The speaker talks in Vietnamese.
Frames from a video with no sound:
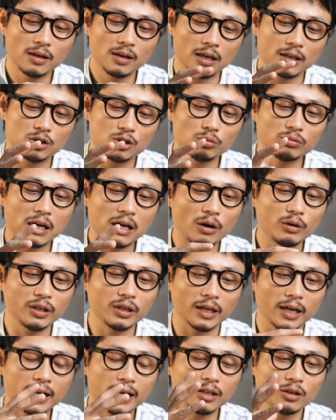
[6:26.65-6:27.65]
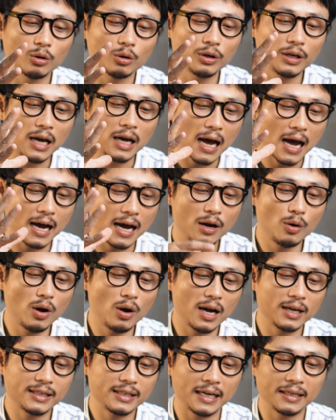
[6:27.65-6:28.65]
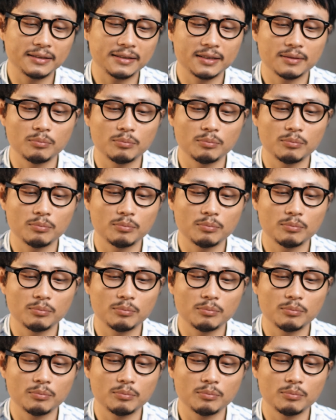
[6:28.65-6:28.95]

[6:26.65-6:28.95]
Ờ, chúng ta có thể kết nối hai loa nhanh